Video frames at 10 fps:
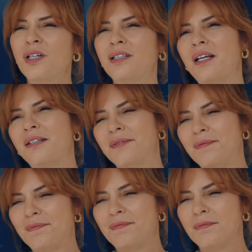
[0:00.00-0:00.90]
bu aralar.
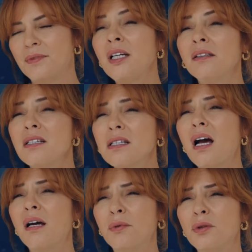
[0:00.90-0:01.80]

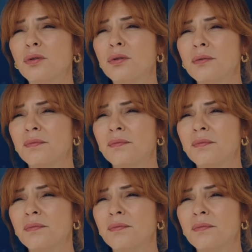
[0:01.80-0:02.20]
Çantası kayboldu.